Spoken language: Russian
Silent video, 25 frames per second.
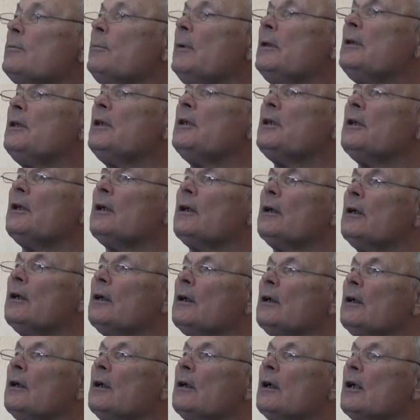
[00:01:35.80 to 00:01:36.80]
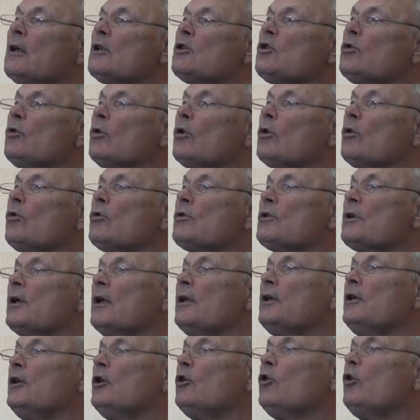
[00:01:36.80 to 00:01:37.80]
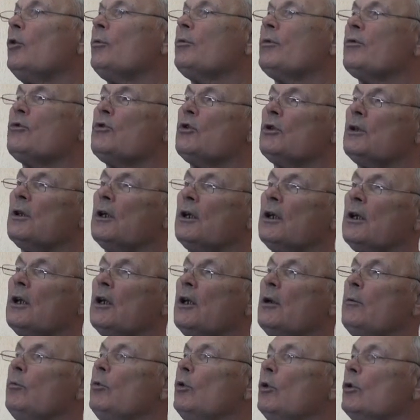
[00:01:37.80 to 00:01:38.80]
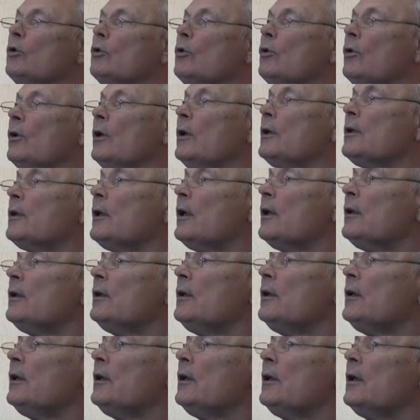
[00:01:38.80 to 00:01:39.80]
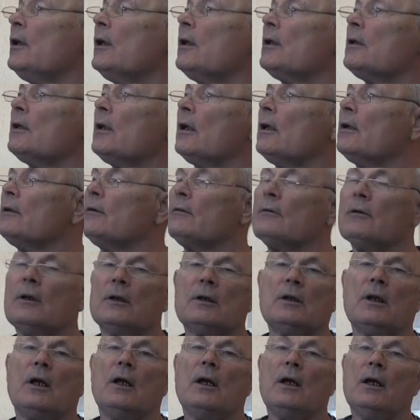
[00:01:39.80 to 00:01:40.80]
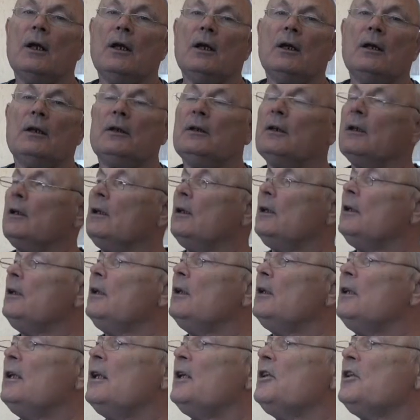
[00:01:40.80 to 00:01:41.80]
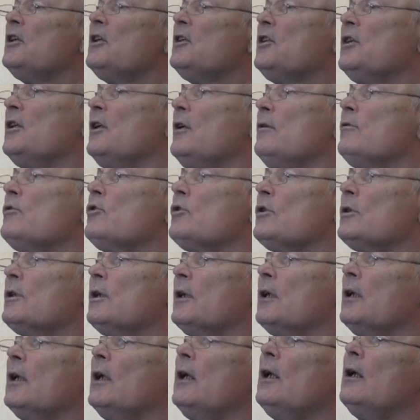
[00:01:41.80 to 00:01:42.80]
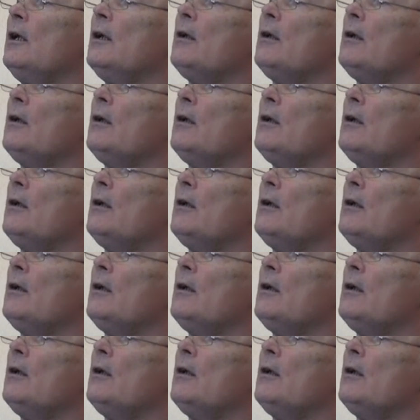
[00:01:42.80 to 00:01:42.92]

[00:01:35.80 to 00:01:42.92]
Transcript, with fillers: Смотрите, э, касторку с коньяком, но все-таки ребенку это не это это не, не для детей все-таки.